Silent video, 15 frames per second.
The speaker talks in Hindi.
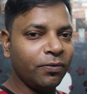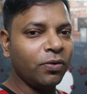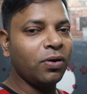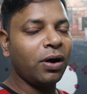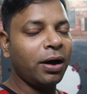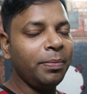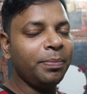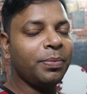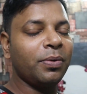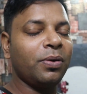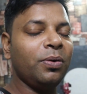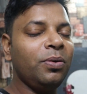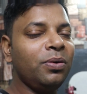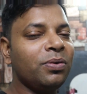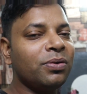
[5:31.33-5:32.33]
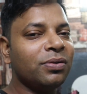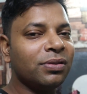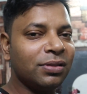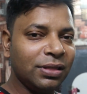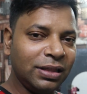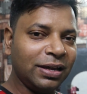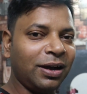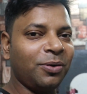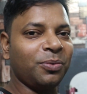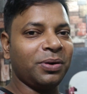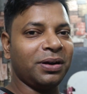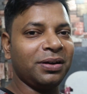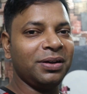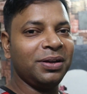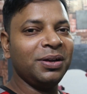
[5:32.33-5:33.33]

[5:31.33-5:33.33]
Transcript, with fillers: वो आपको दिखाऊंगा